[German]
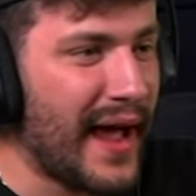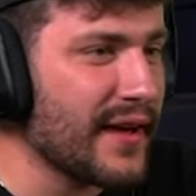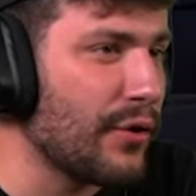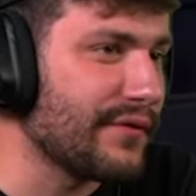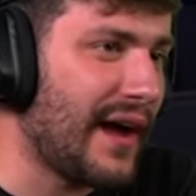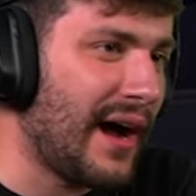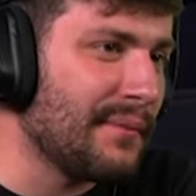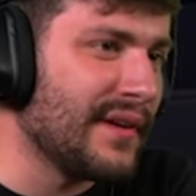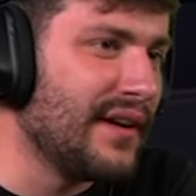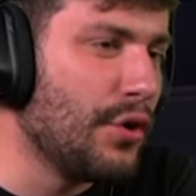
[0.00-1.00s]
mal reingeguckt. Wir
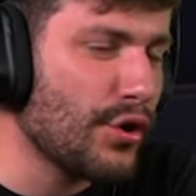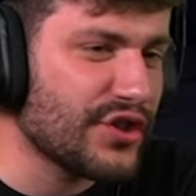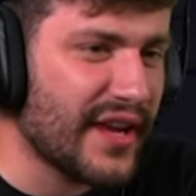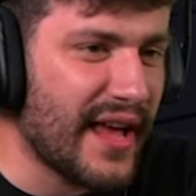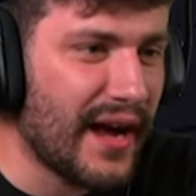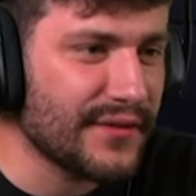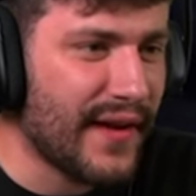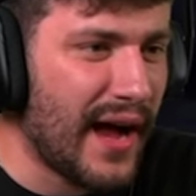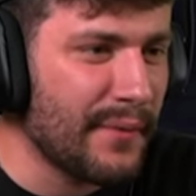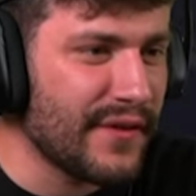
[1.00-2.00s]
haben äh, Hirsche gejagt,
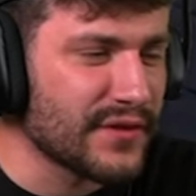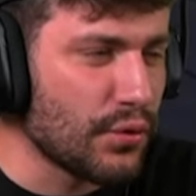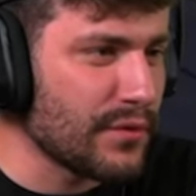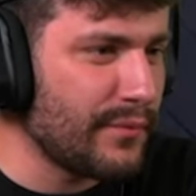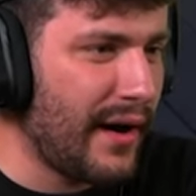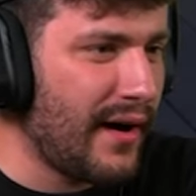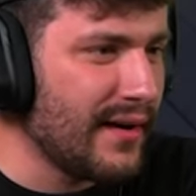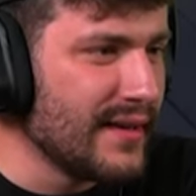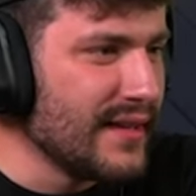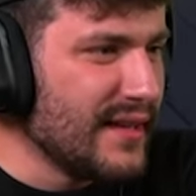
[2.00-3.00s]
wir haben versucht, ein
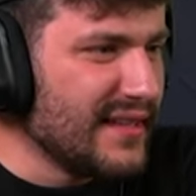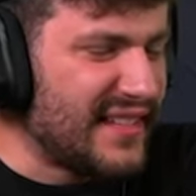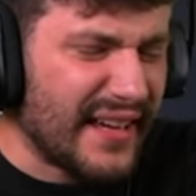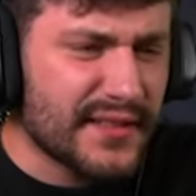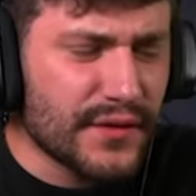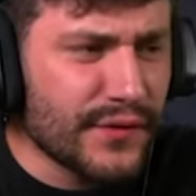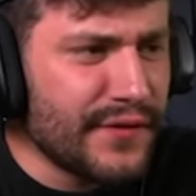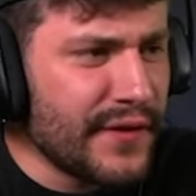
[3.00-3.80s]
paar Dachse zu